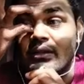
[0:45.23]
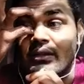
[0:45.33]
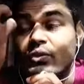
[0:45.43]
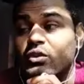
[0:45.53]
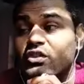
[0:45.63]

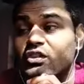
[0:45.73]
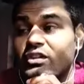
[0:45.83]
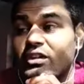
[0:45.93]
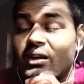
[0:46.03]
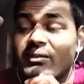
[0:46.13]
दो सौ
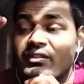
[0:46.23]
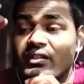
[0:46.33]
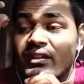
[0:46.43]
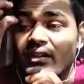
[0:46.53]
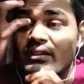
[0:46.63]
इक्यावन
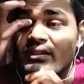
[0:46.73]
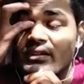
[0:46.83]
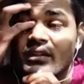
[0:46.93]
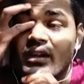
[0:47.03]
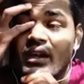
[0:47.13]
से लेके
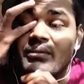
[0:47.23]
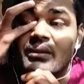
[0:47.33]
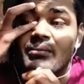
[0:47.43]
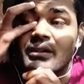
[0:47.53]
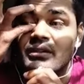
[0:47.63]
जितनी आपकी
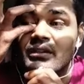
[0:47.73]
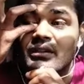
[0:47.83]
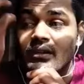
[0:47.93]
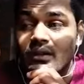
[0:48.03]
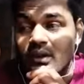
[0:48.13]
मर्जी
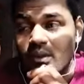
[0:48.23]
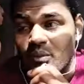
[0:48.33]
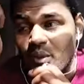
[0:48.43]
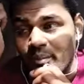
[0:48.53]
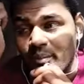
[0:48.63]
है
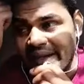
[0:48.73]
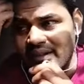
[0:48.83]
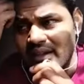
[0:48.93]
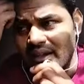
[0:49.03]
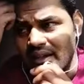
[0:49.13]
वो भेंट
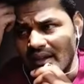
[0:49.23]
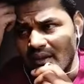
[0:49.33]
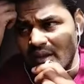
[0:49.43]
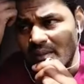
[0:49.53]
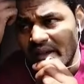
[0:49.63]
निकालनी
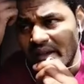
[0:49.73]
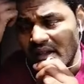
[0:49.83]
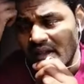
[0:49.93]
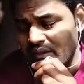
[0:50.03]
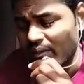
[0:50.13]
हो रही
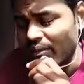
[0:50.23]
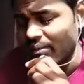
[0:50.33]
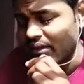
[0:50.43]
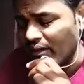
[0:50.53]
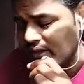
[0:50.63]
पेटीएम नंबर
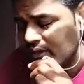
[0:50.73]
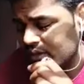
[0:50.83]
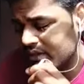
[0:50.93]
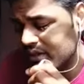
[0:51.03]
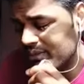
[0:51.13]
पर देना हो
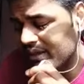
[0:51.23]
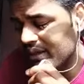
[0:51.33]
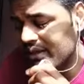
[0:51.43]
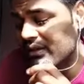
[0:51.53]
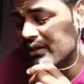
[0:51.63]
रहा तभी
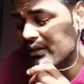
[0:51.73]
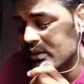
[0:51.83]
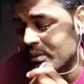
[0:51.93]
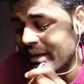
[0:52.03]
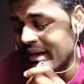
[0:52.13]
ये
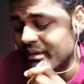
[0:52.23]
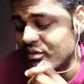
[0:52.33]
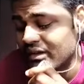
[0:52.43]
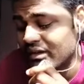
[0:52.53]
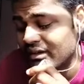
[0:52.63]
उपाय
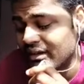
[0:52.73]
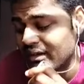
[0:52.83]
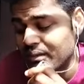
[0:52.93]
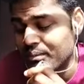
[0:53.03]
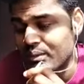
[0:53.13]
वर्क
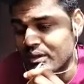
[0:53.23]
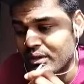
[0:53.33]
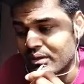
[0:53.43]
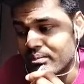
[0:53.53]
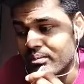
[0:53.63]
करेगा
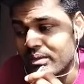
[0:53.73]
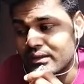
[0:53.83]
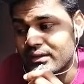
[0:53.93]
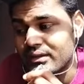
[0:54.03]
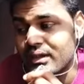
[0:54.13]
पूरी
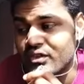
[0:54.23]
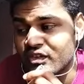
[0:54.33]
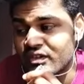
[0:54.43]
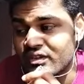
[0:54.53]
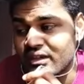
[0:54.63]
भक्ति और
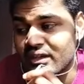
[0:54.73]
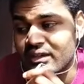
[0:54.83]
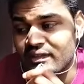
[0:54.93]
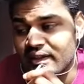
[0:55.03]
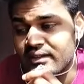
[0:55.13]
श्रद्धा
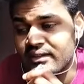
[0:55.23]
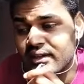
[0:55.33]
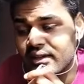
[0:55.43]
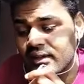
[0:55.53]
के साथ करें